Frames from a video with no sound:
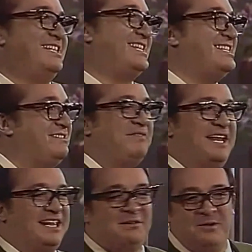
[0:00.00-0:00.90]

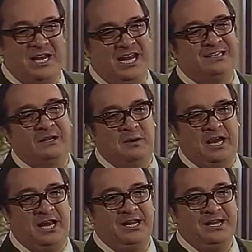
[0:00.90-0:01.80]
mameluco,
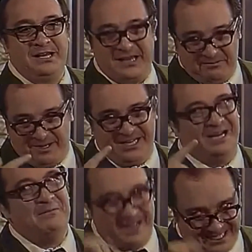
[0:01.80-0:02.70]
este,
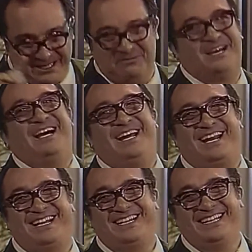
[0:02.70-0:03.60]

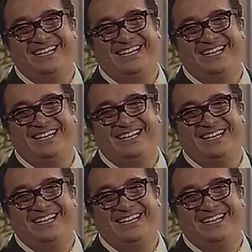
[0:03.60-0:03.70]
la gente me